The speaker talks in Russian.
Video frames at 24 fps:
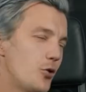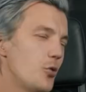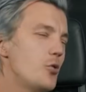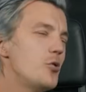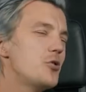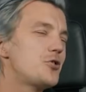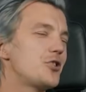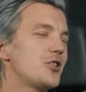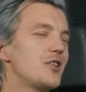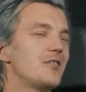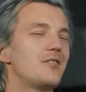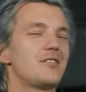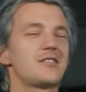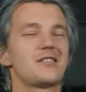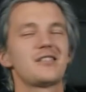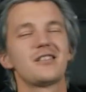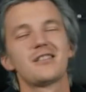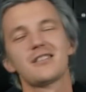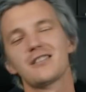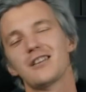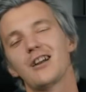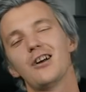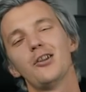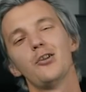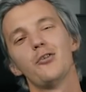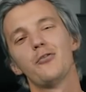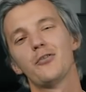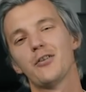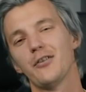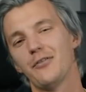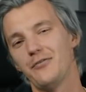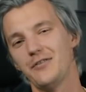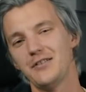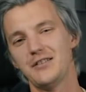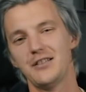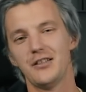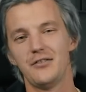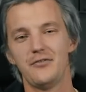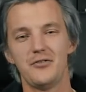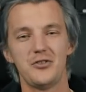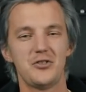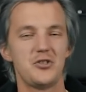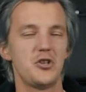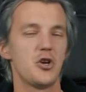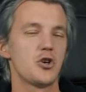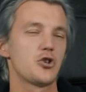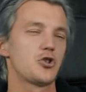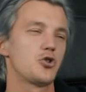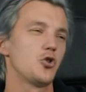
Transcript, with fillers: Куча новостных заголовков висит везде,